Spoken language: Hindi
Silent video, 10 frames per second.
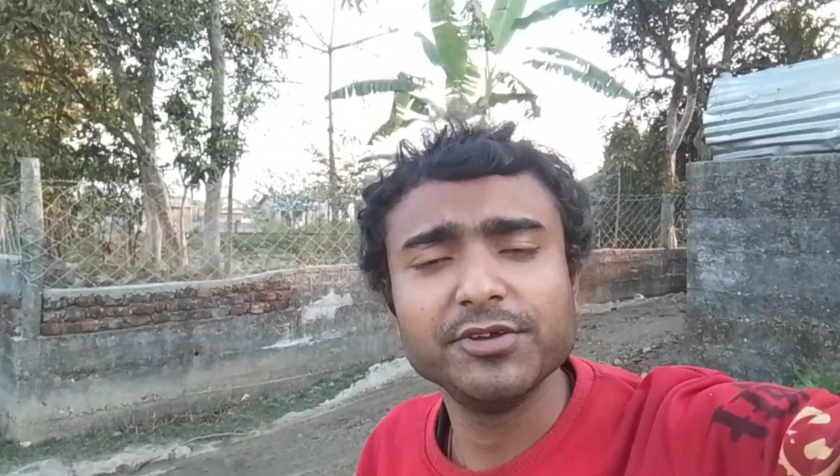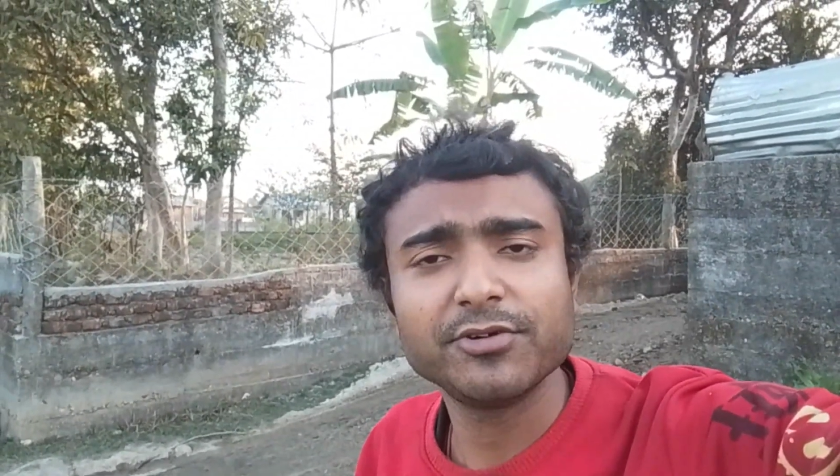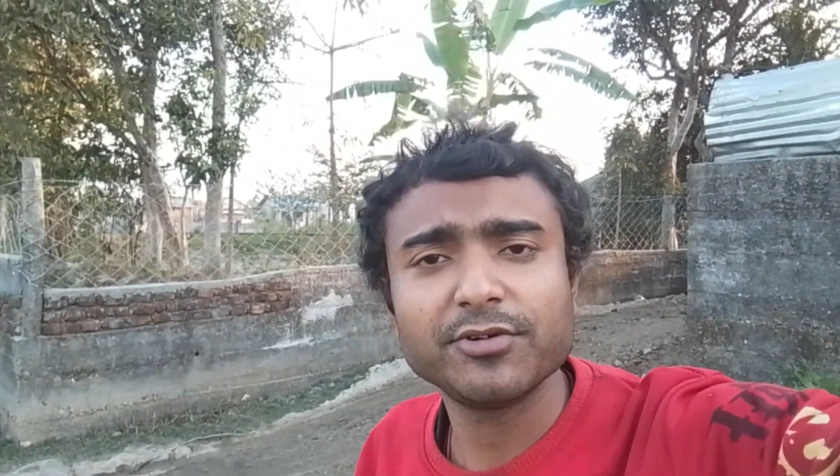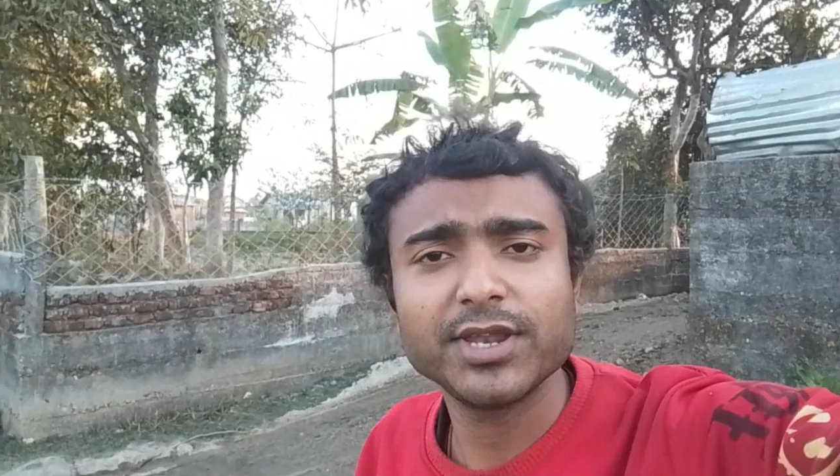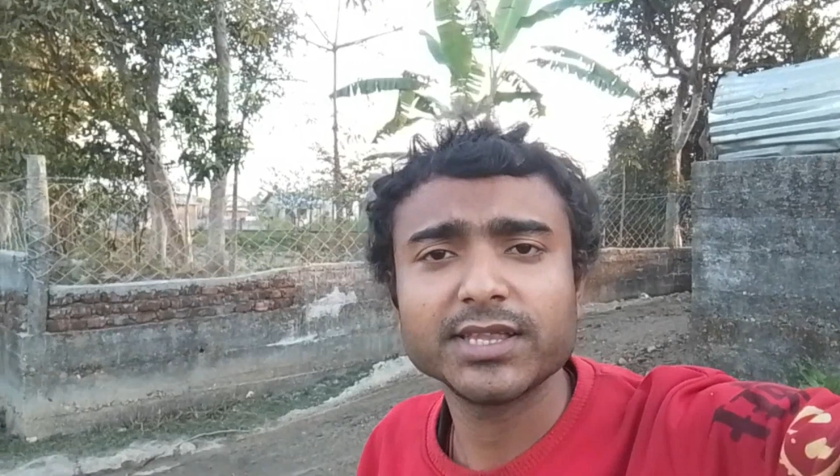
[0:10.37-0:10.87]

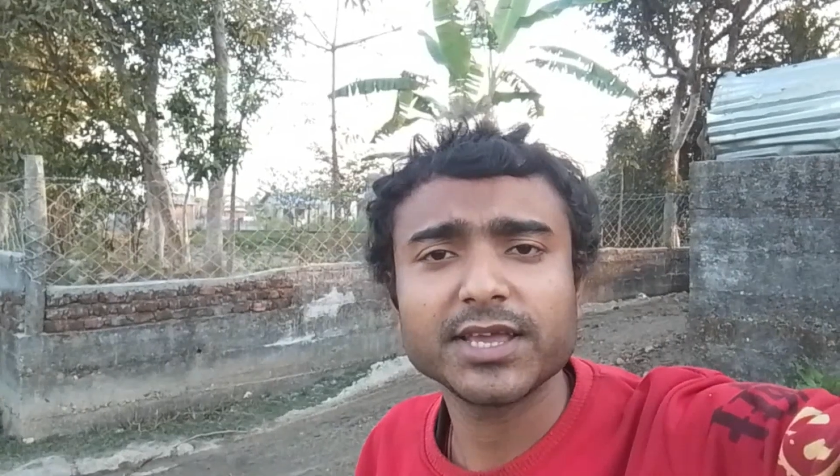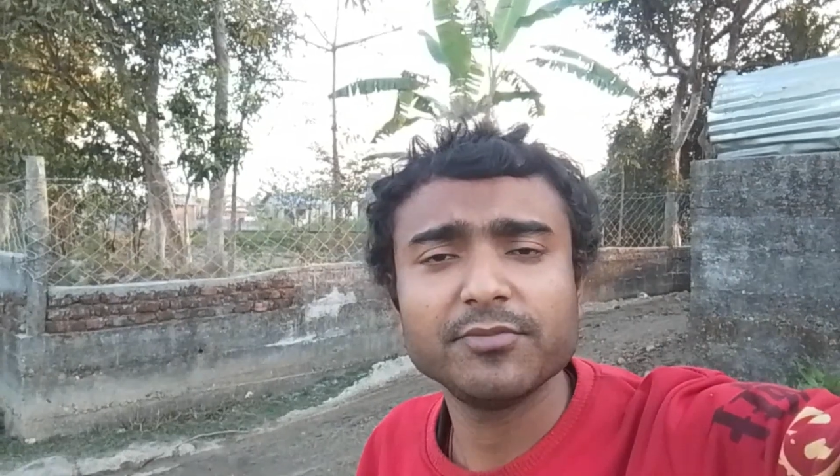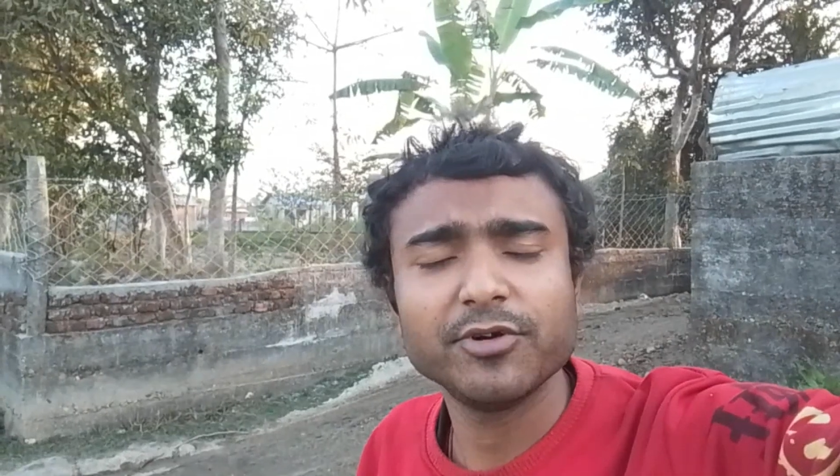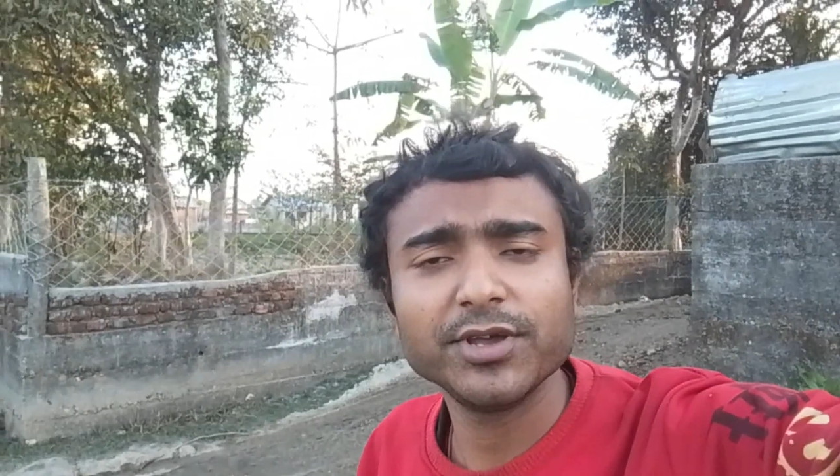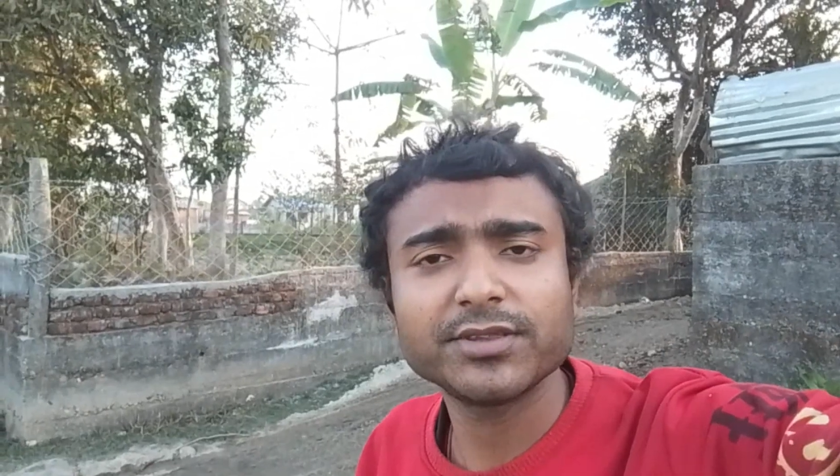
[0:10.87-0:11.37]
वीडियो कॉल आते
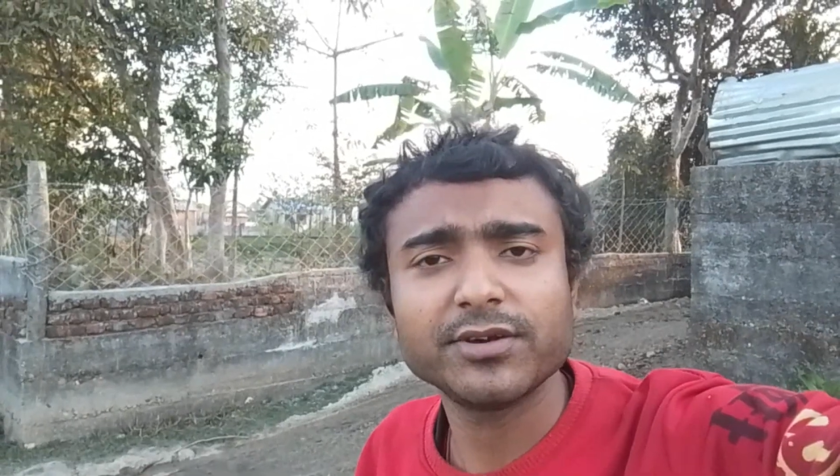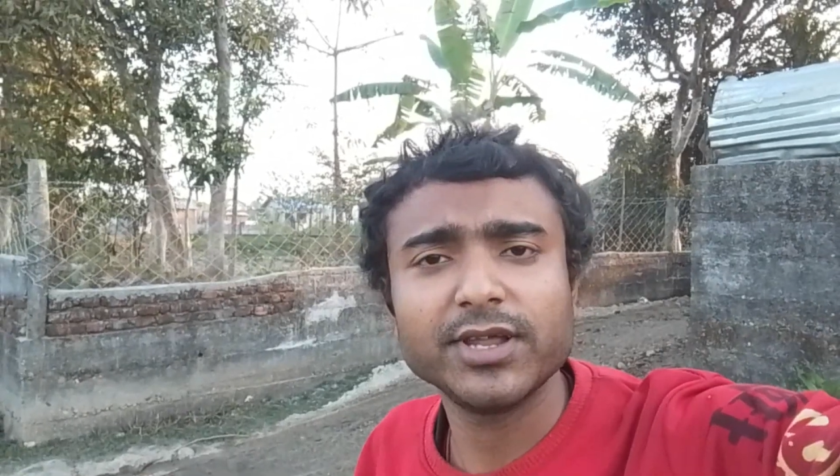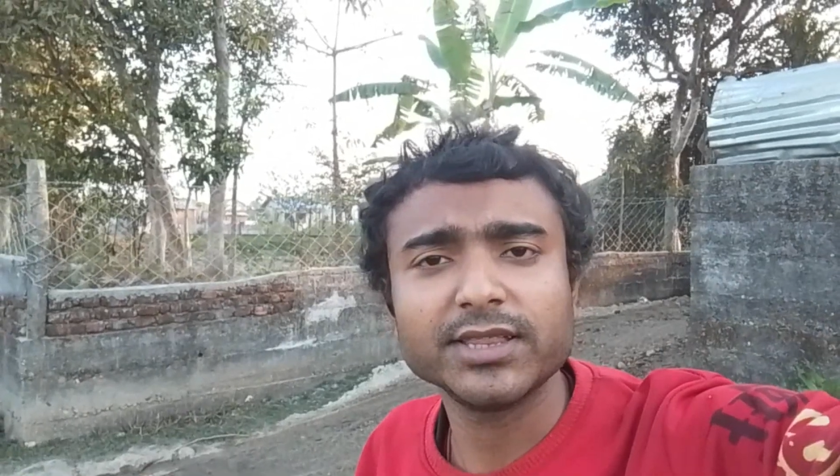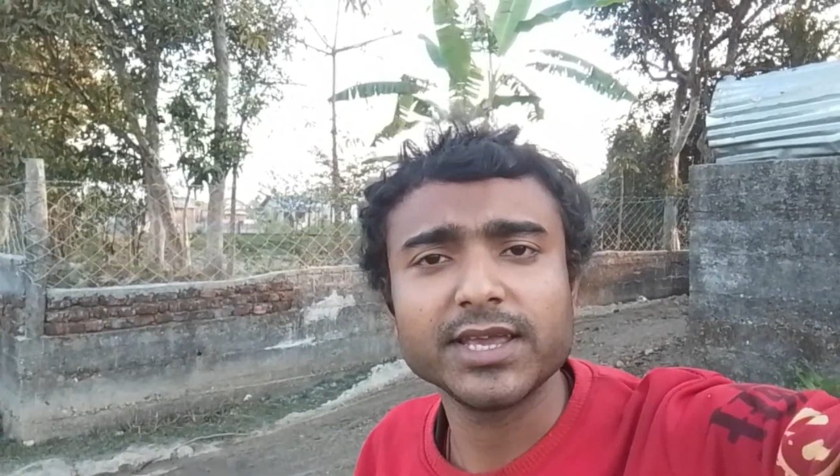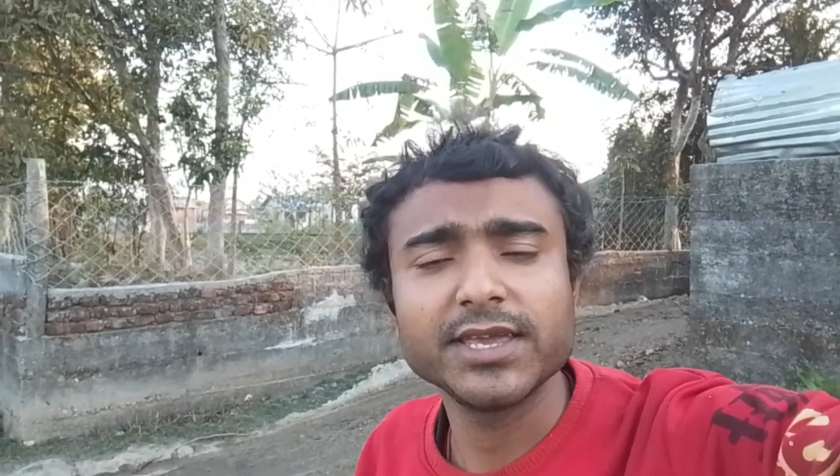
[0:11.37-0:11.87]
हैं वॉइस
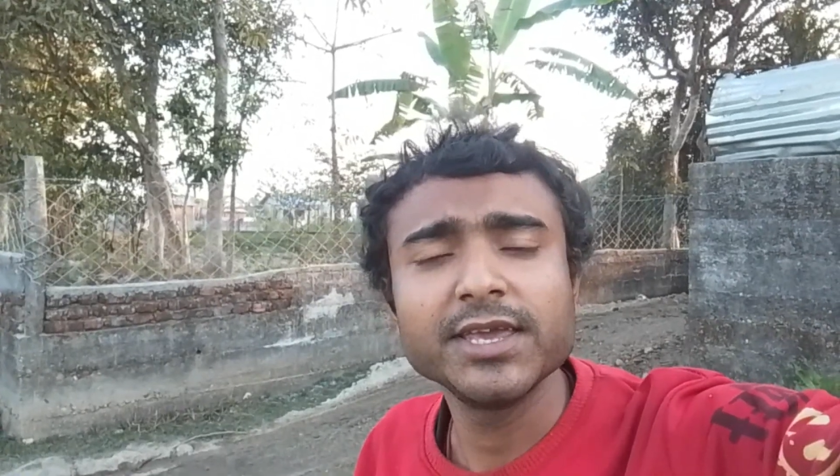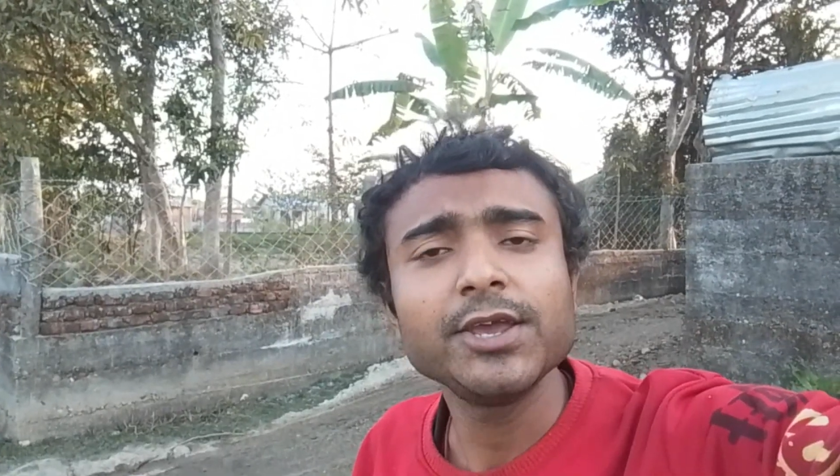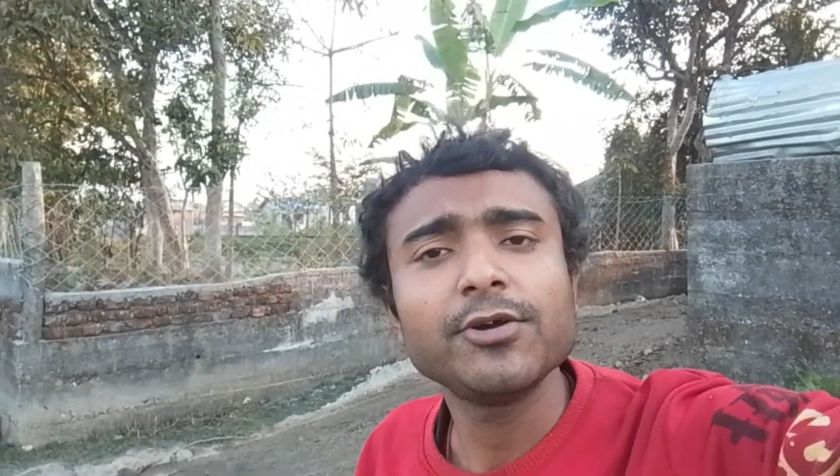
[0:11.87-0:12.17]
कॉल आते हैं